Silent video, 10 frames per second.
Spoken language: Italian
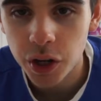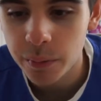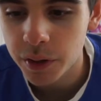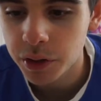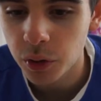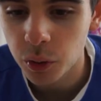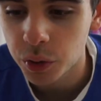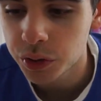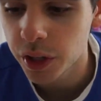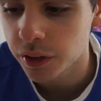e a metterlo
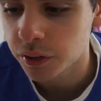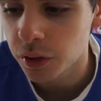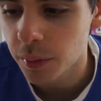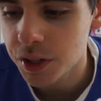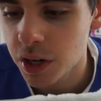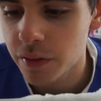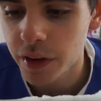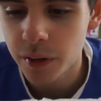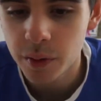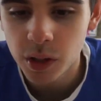qui dentro ma ce la
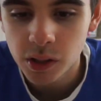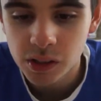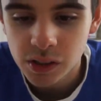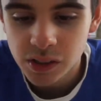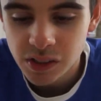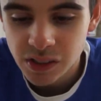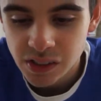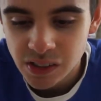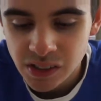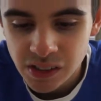faremo?
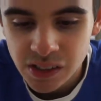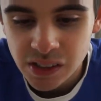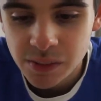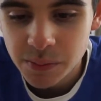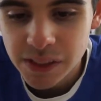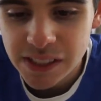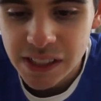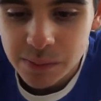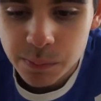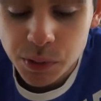mi
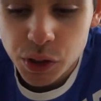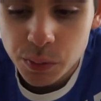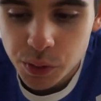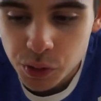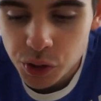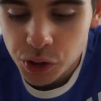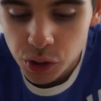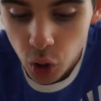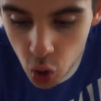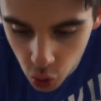sa proprio di
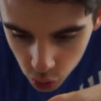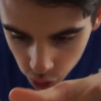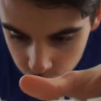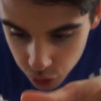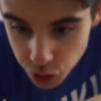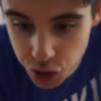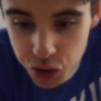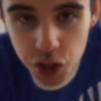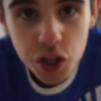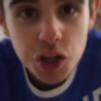no mi sono
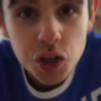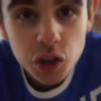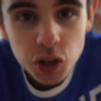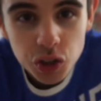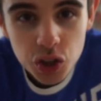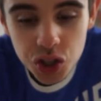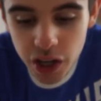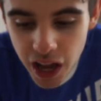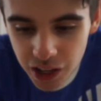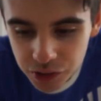scesi sceso il nostro
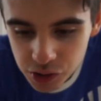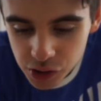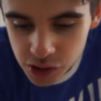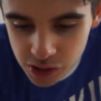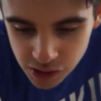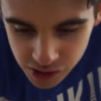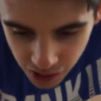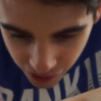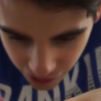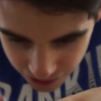gelato
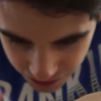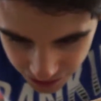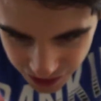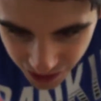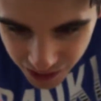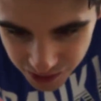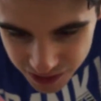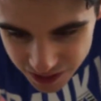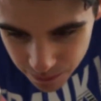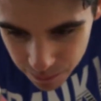il nostro gelato sta